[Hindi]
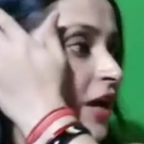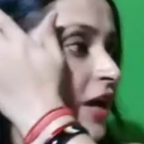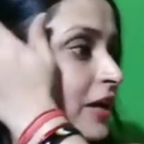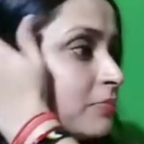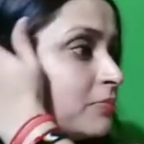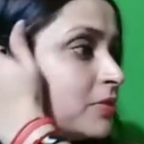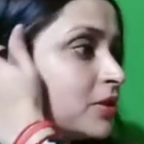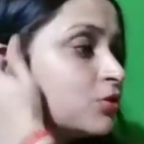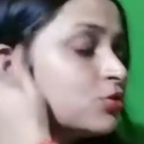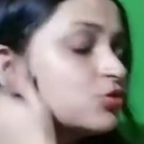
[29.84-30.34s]

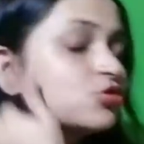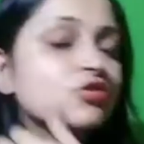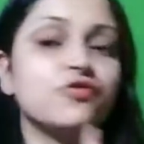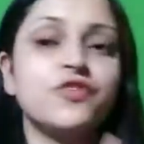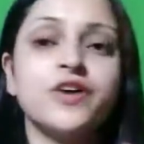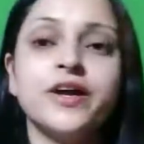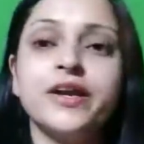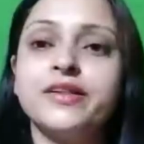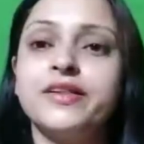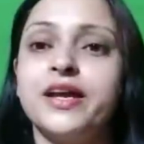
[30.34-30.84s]
वेट में तो जो
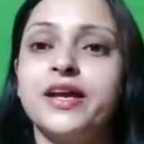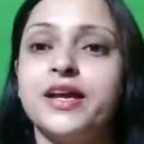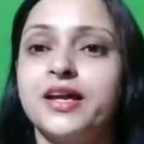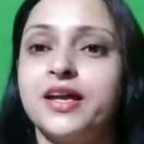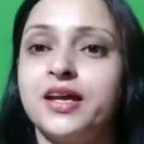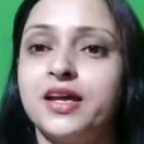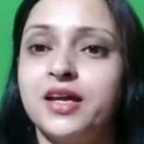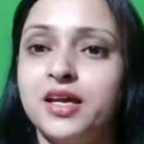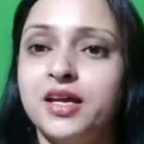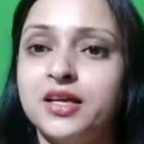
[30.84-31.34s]
फर्क
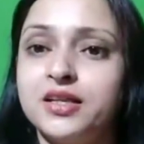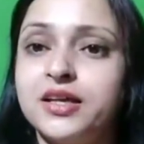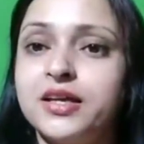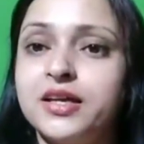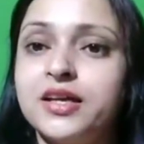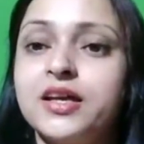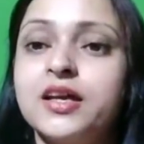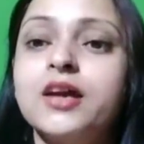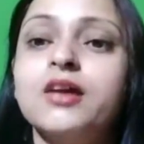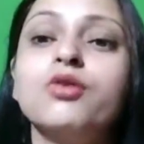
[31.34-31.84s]
देखेंगे ही
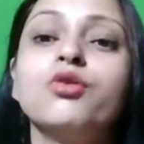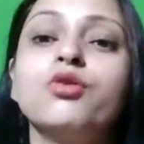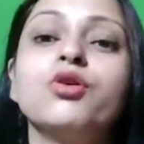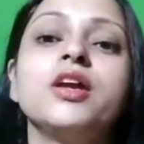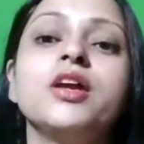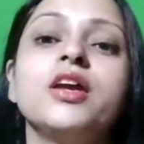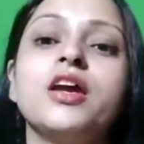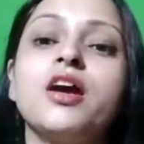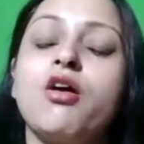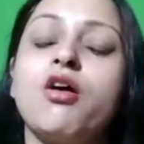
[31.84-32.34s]
देखेंगे
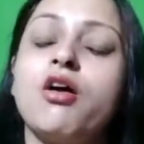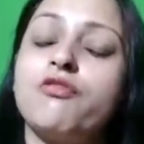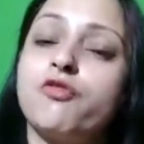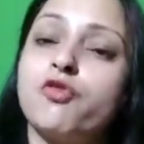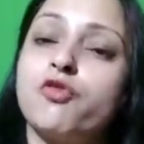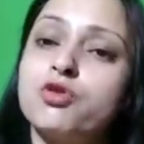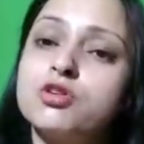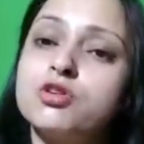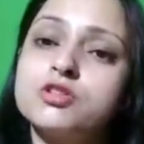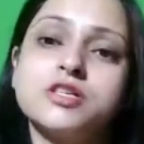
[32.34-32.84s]
क्योंकि ये
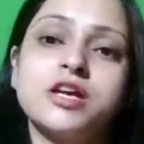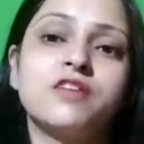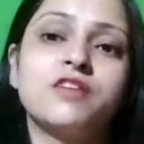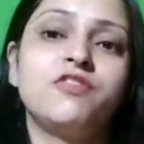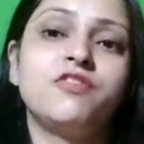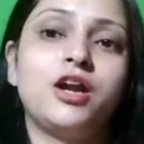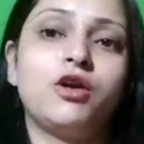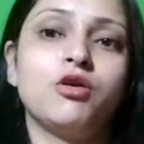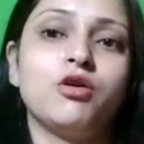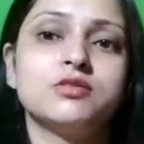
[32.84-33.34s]
ऑफकोर्स एक
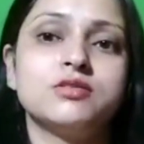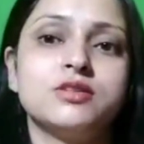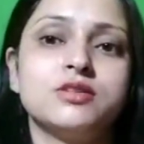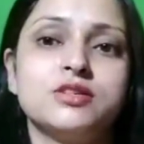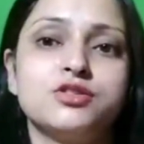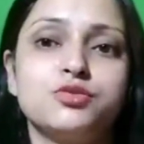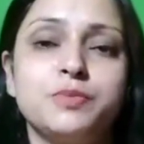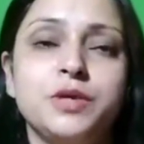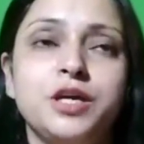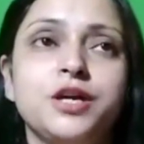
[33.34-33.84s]
वेट लॉस
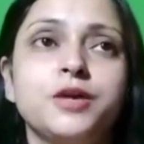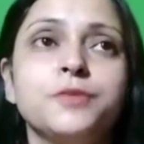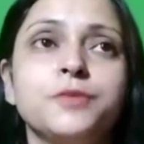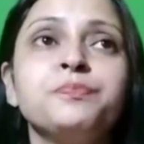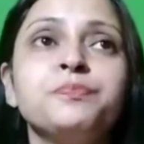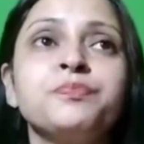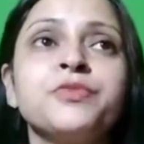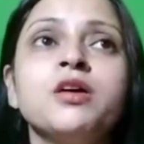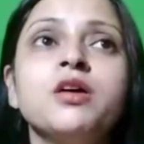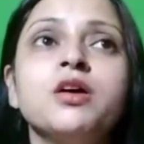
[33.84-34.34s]
रेसिपी
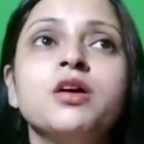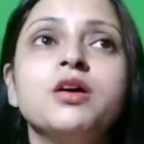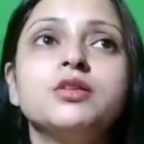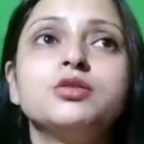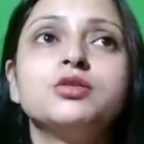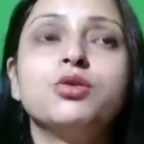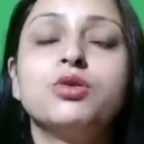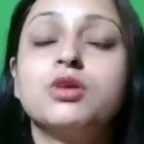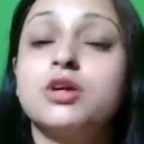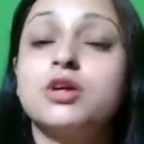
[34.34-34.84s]
है
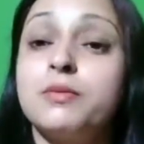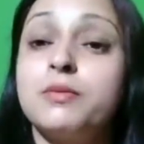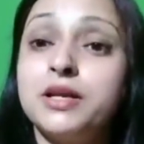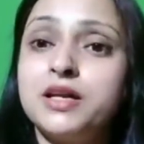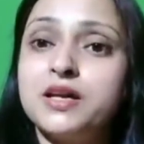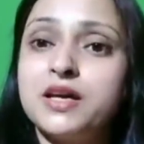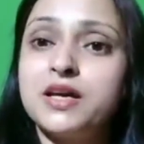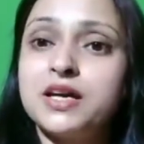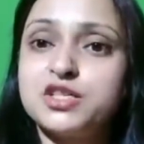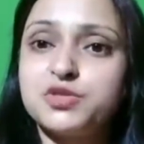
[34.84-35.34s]
तो
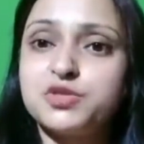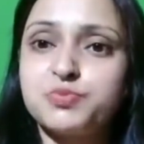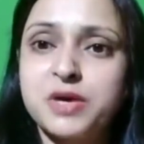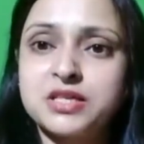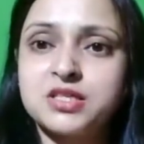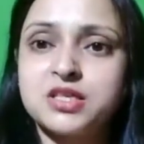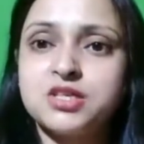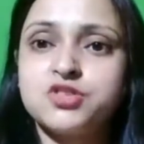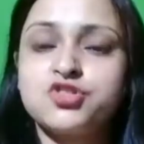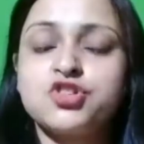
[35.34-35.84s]
कमर के
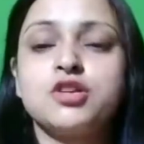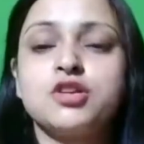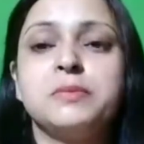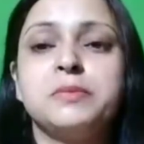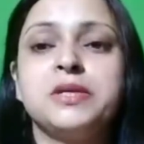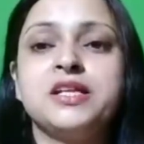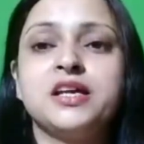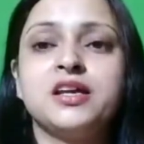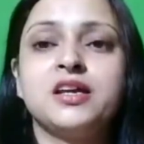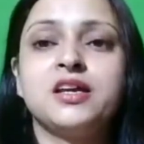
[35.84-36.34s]
आसपास की
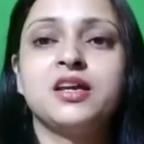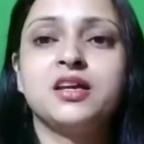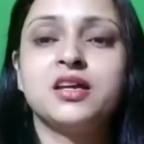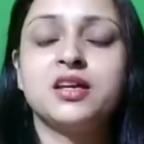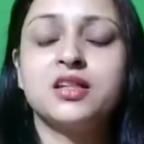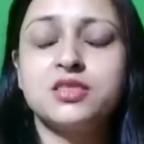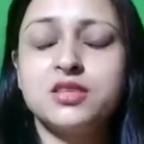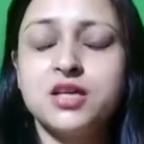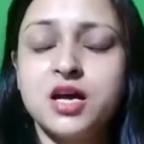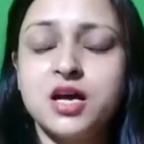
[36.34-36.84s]
चर्बी देखेंगे
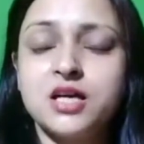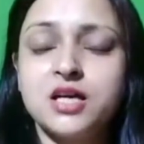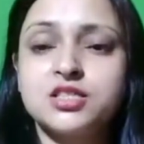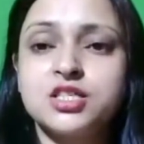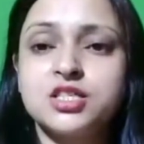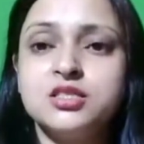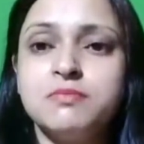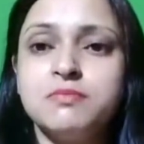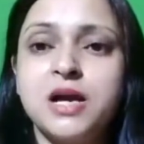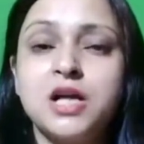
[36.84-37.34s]
कितने
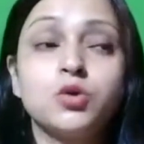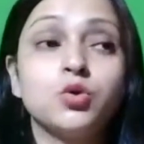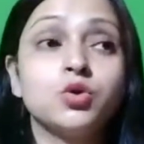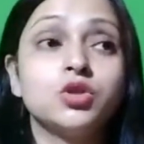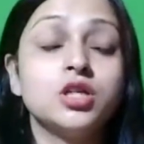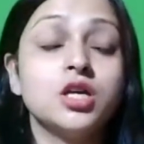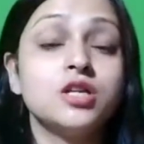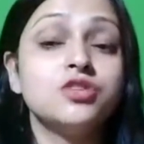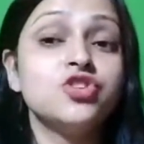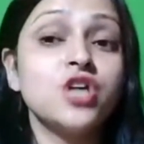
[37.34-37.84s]
अच्छे से मेल्ट
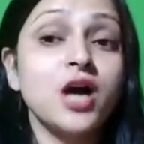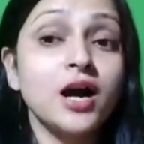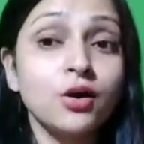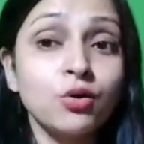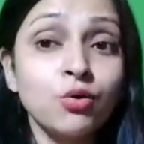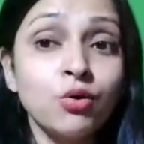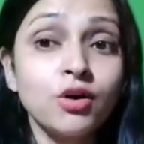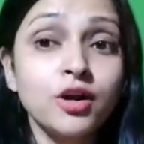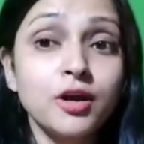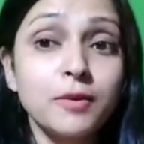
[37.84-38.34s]
होती है
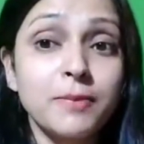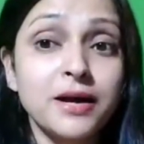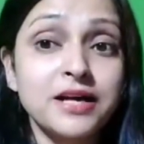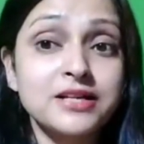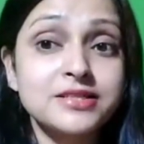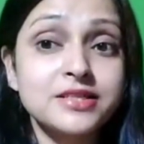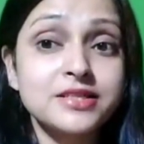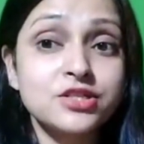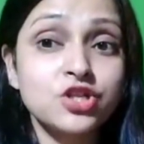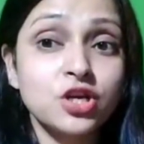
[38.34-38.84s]
जांघों के
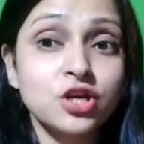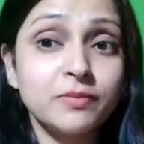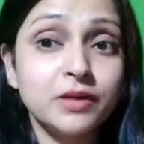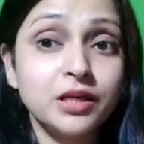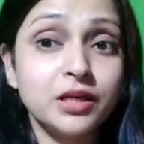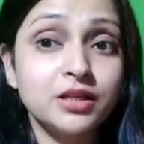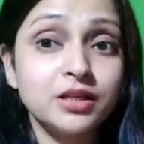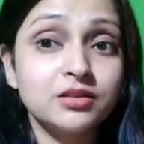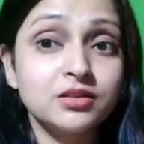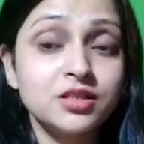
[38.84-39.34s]
पास की
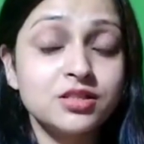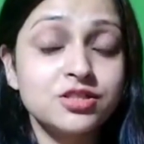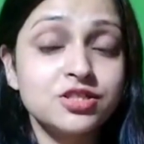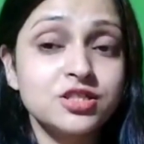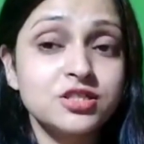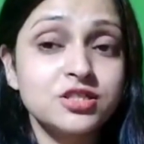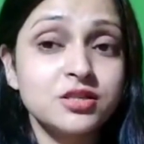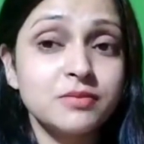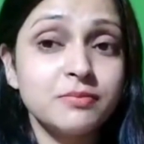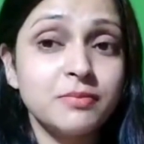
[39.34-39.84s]
चर्बी कितने
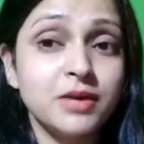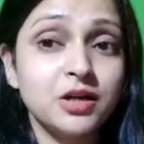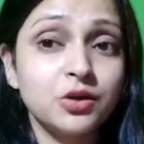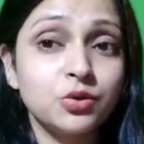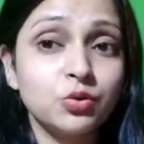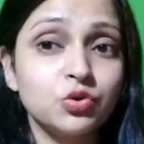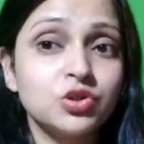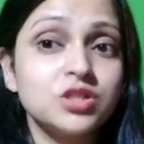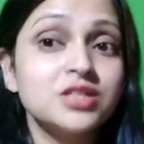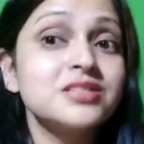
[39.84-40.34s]
अच्छे से
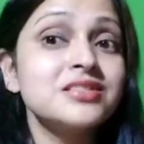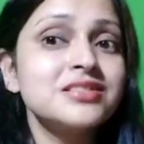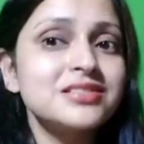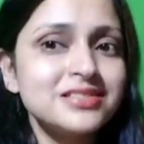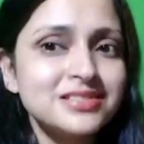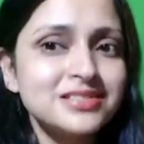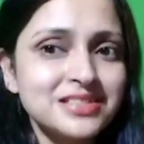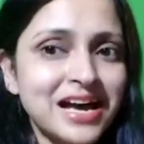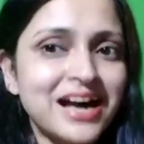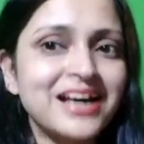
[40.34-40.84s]
मेल्ट होती है
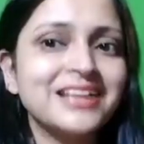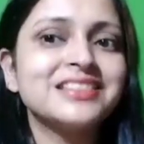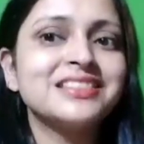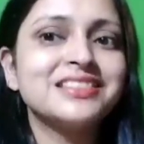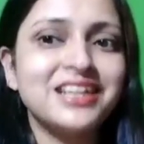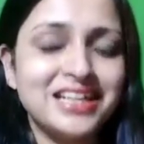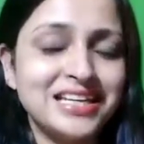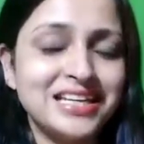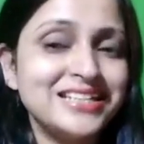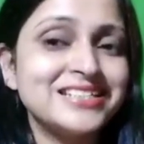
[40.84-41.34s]

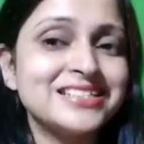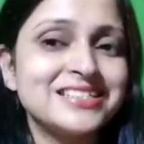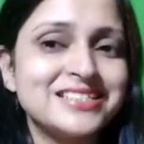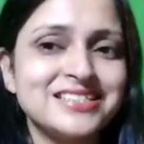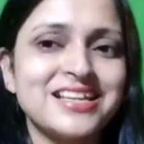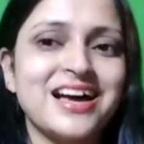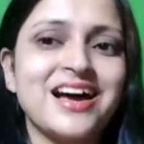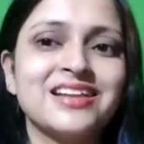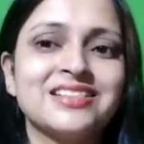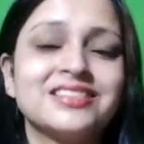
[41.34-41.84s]
साथ ही
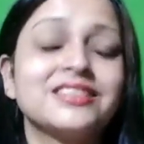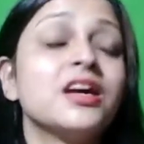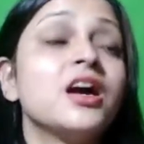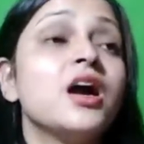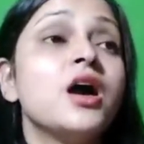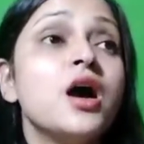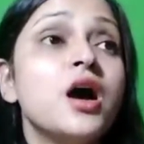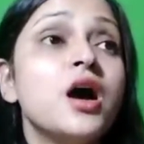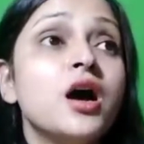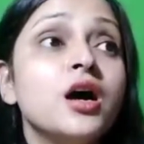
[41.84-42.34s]

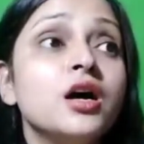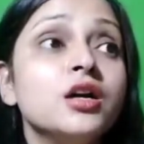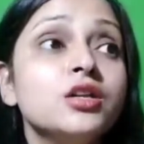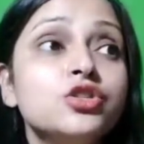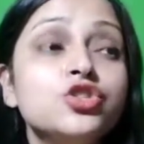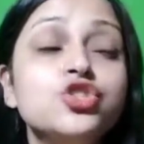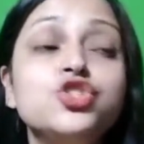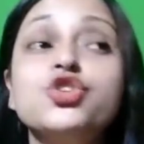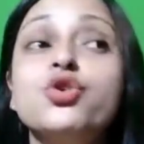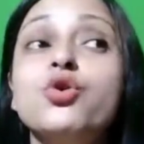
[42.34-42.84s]

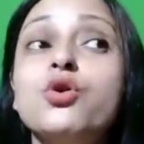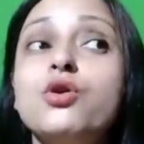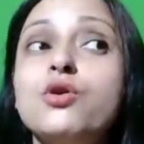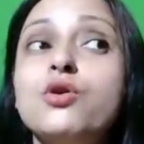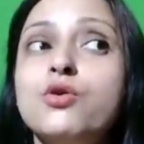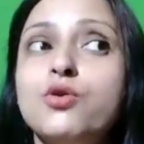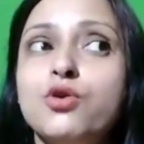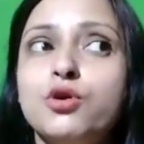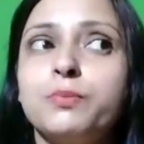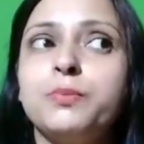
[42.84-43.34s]
साथ जो
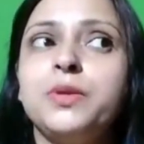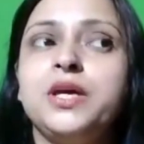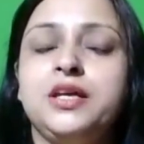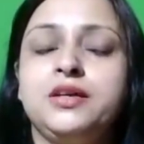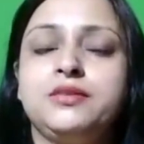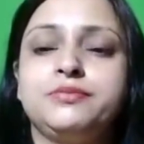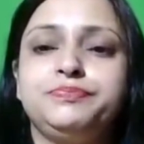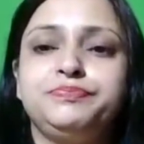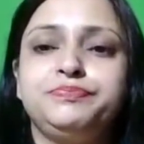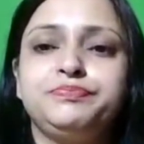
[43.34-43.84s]
लोग भी